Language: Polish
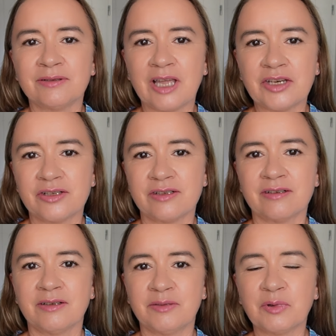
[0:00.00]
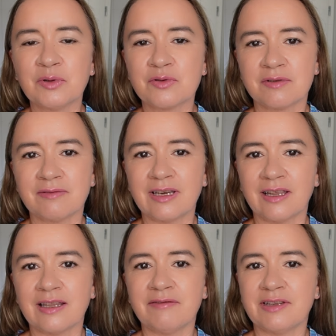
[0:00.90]
też
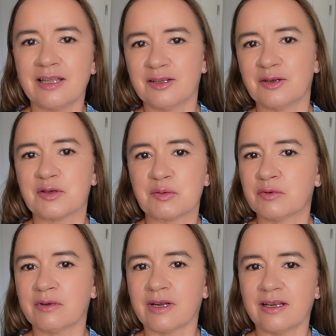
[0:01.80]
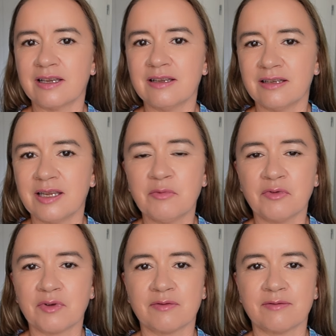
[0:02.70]
podróżowanie nawet dla tych osób, które nie
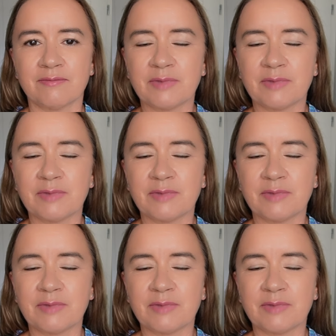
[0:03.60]
mówią,